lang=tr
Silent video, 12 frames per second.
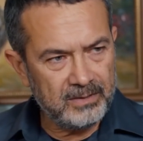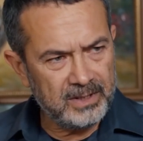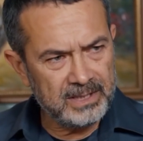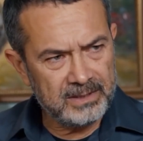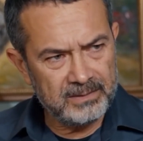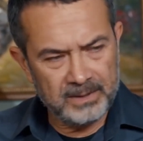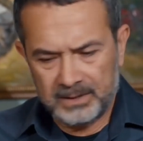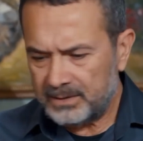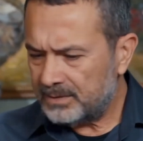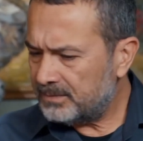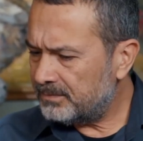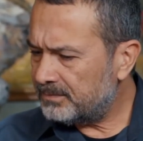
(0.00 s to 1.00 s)
Evet,
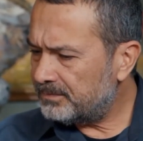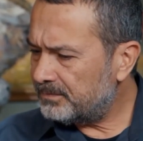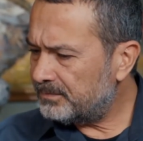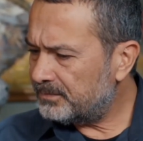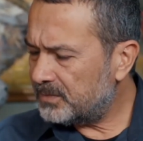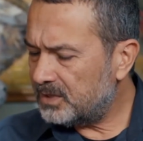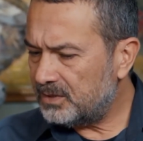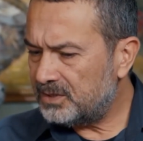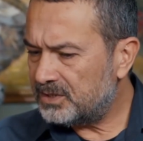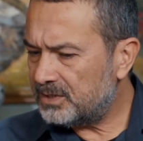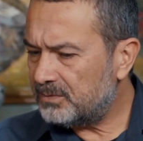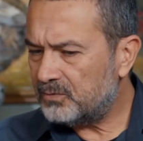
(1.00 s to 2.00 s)
e,
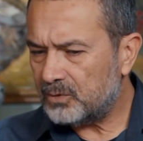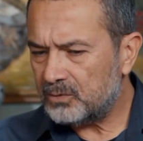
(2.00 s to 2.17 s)
içinde bir